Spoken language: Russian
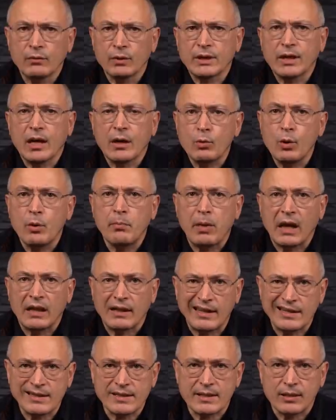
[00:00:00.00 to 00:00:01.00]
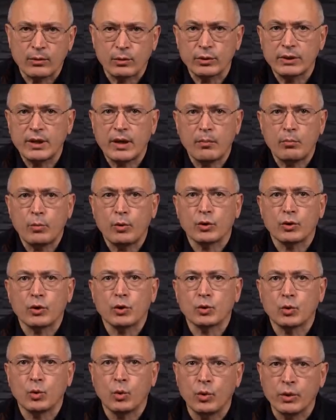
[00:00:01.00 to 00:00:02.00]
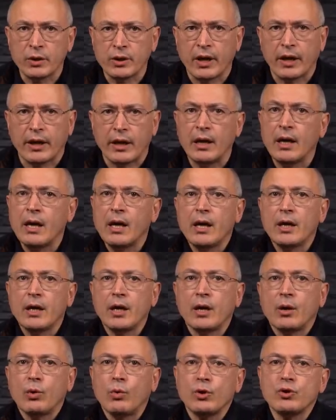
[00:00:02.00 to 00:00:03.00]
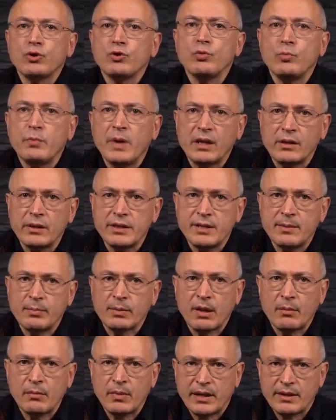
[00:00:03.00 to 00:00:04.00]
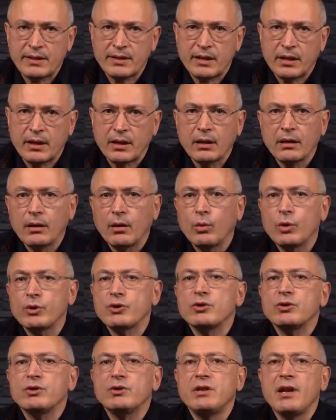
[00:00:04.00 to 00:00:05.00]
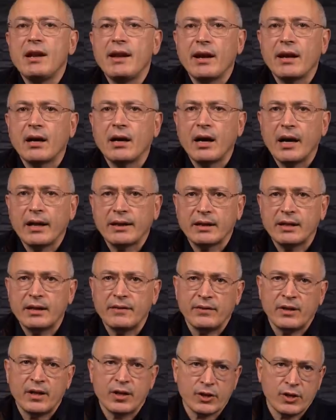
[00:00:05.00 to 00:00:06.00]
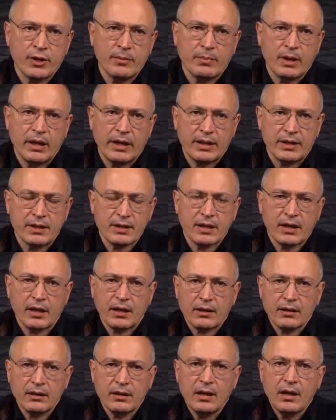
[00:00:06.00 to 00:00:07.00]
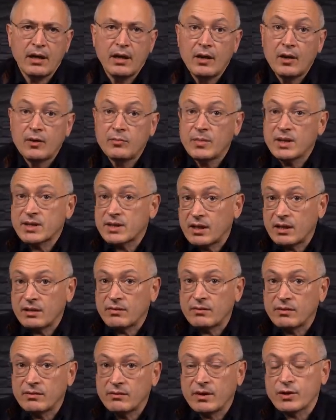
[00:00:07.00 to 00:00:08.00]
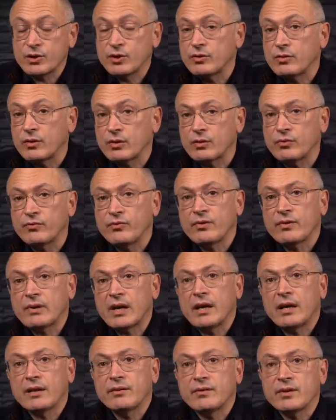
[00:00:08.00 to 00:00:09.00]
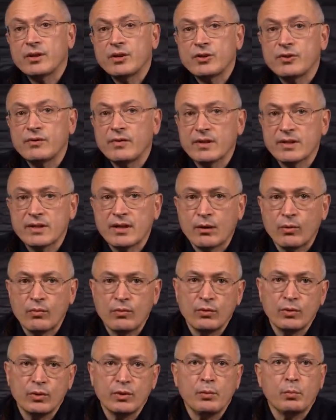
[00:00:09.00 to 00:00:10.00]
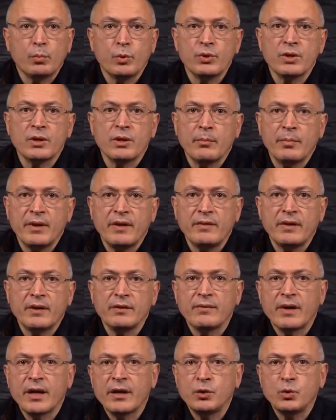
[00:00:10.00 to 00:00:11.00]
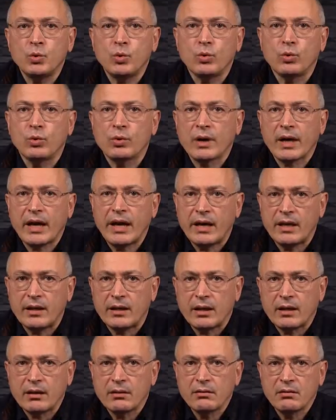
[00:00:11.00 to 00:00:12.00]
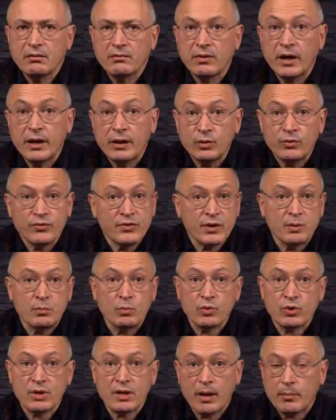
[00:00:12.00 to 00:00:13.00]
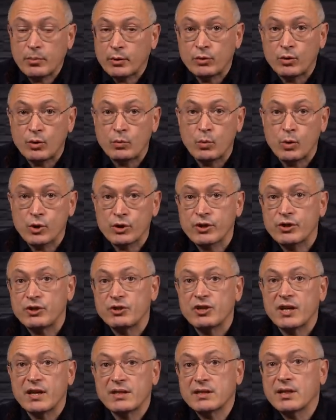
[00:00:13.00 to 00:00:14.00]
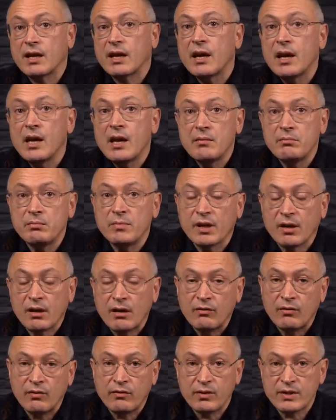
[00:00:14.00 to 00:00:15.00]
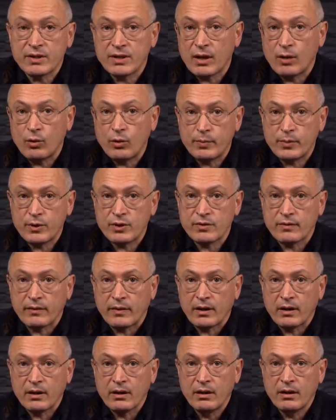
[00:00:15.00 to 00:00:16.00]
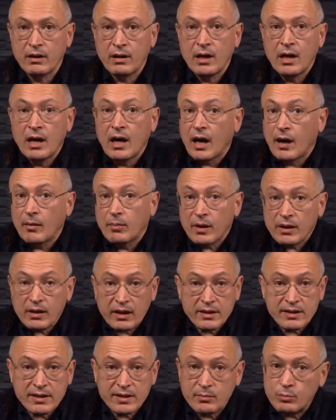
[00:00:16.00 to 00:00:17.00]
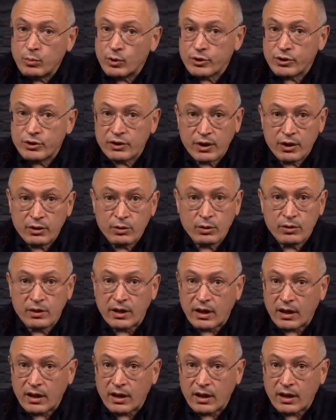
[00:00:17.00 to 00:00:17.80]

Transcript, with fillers: Вот такой баланс, он требует тонкой и очень умелой дипломатии, очень деликатной внешней политики. Вместо этого 24 февраля 2022 года Путин объявил войну Украине, войну всему Западу и большей части мирового сообщества. О балансе больше не идет